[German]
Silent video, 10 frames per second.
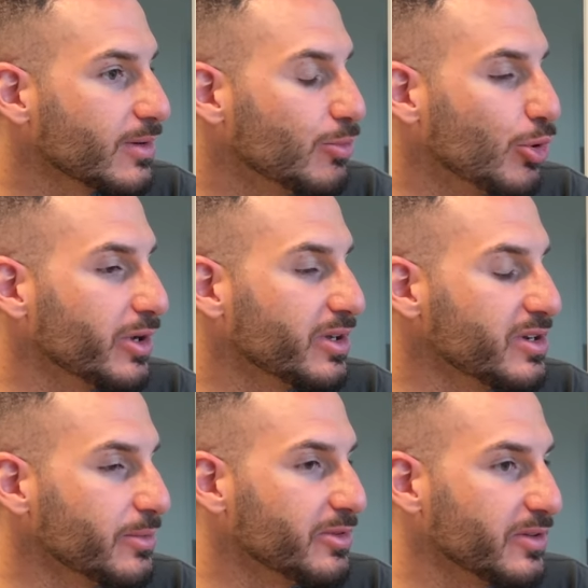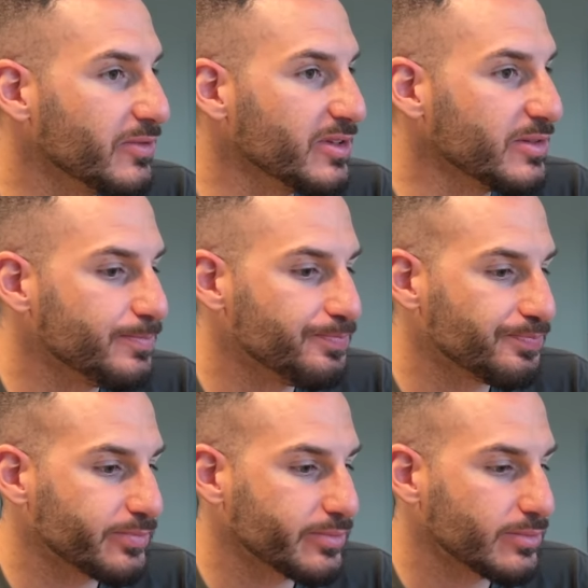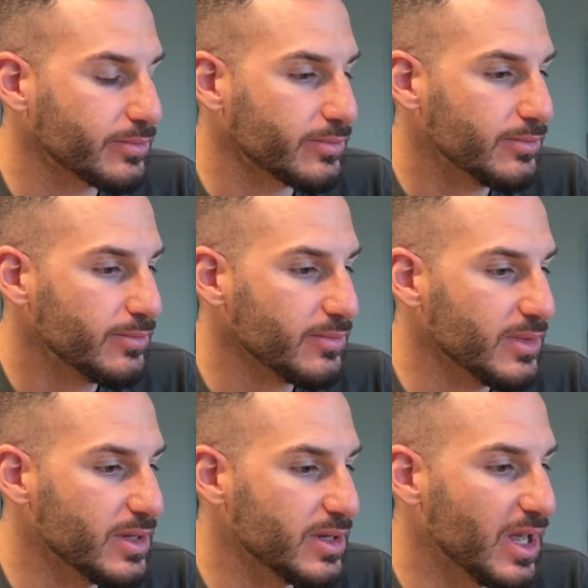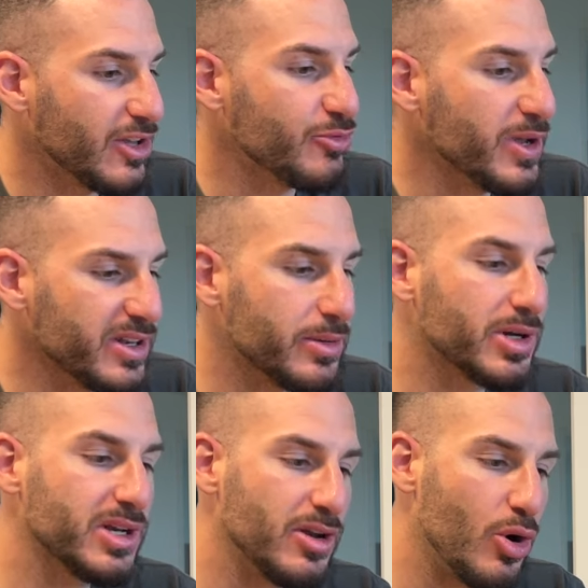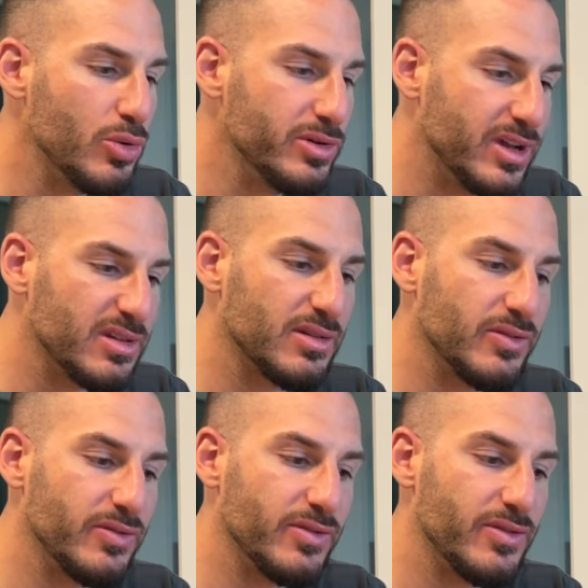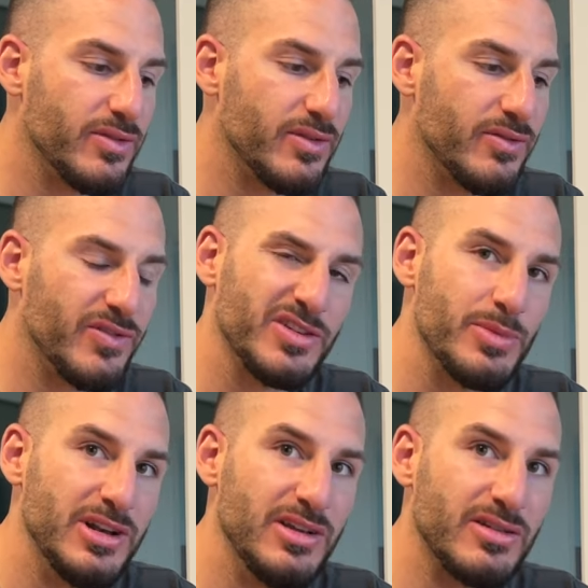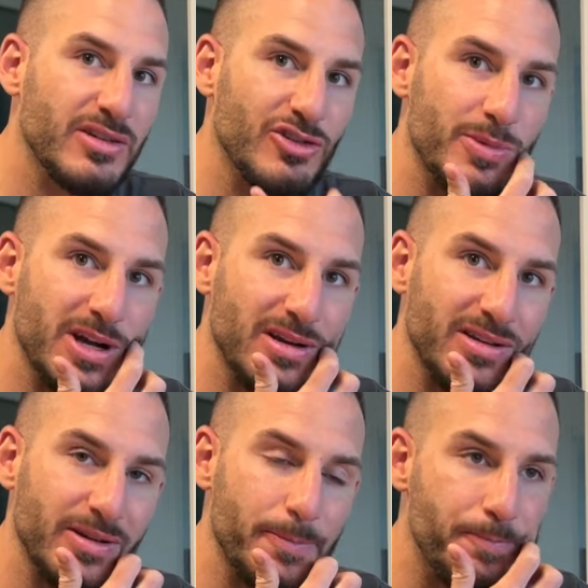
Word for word: Boah, erinnert mich an was. Es schmeckt aber genau das, was man liest, geschmacklich.